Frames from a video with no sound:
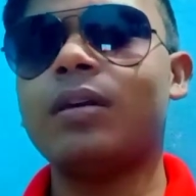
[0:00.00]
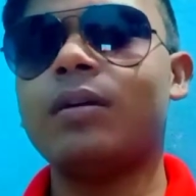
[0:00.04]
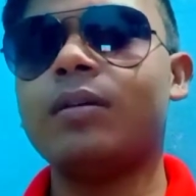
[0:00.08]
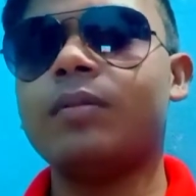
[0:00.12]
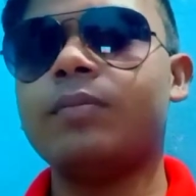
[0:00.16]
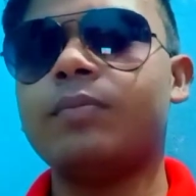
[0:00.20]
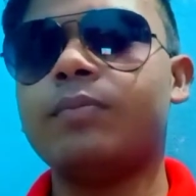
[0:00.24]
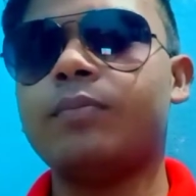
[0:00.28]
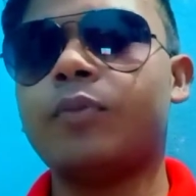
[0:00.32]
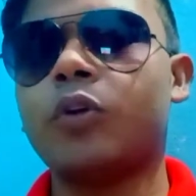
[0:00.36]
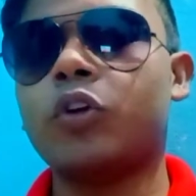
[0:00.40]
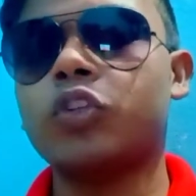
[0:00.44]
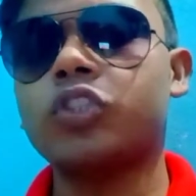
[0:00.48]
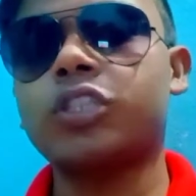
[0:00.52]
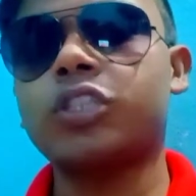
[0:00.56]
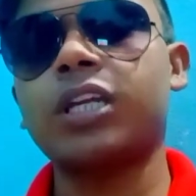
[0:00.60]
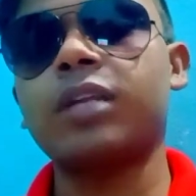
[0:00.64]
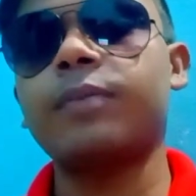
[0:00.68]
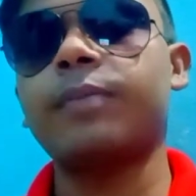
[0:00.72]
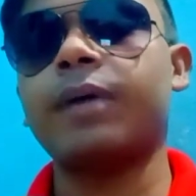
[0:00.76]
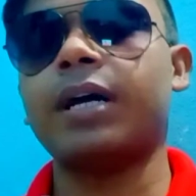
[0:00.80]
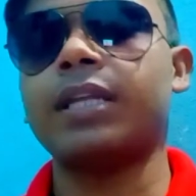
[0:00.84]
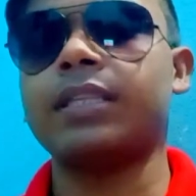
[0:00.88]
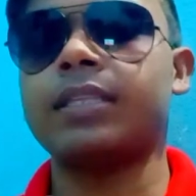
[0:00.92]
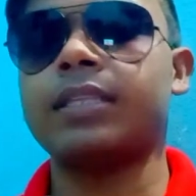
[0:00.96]
बहुत सारे
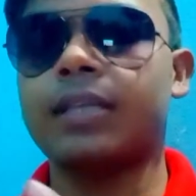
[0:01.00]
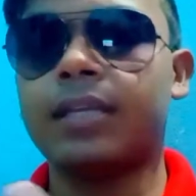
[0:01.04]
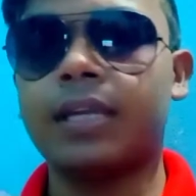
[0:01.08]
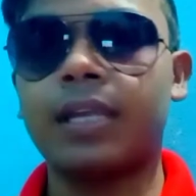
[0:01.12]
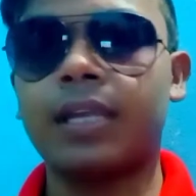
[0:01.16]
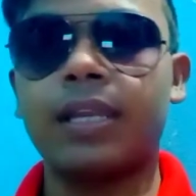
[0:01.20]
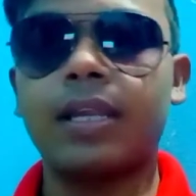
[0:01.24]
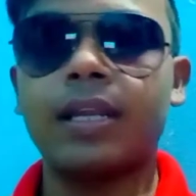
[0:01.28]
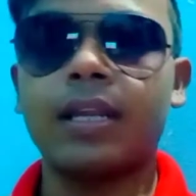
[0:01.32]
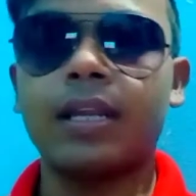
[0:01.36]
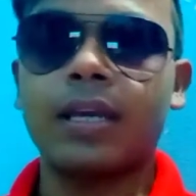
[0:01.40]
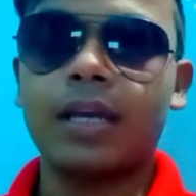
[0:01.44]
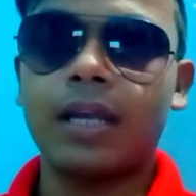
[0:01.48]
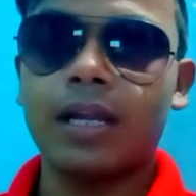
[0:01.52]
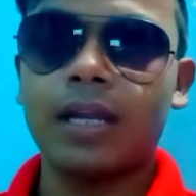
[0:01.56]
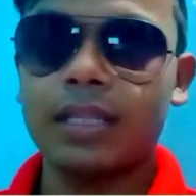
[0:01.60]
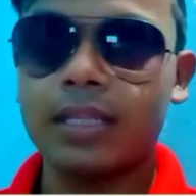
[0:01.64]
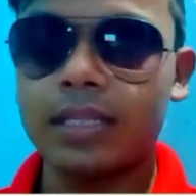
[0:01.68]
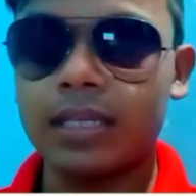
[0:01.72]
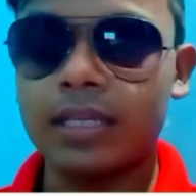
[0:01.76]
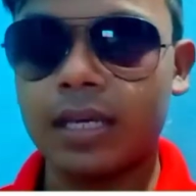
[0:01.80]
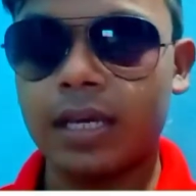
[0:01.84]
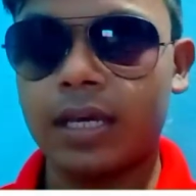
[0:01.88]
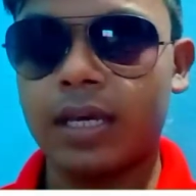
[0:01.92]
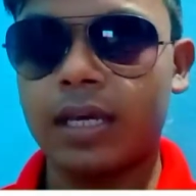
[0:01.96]
बातें क्लियर कर
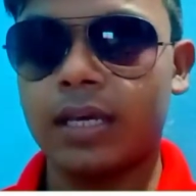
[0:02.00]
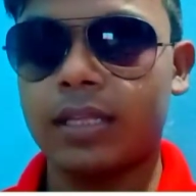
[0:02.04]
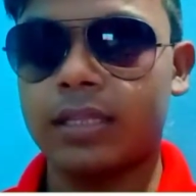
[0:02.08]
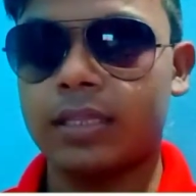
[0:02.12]
दिया